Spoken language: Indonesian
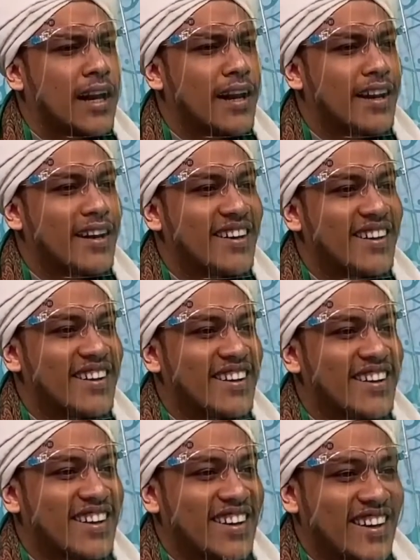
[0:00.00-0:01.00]
Dia tidak
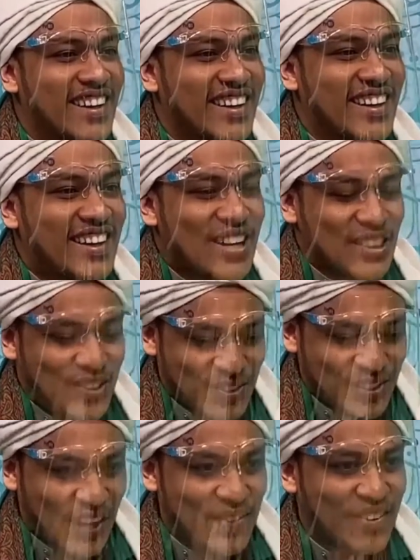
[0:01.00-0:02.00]
tunjukkan. ya kan? Hmm.
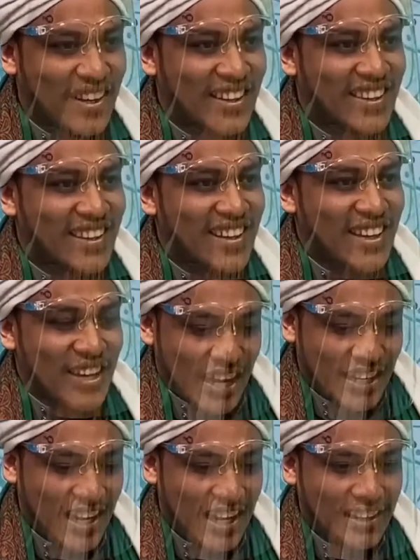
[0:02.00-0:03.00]
Tunjukkan berarti
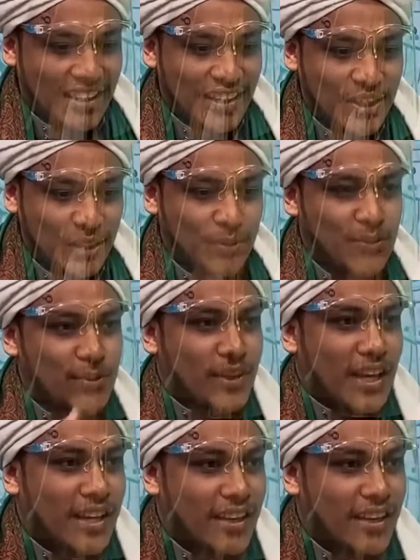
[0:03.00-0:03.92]
ada harta dia tunjukkan.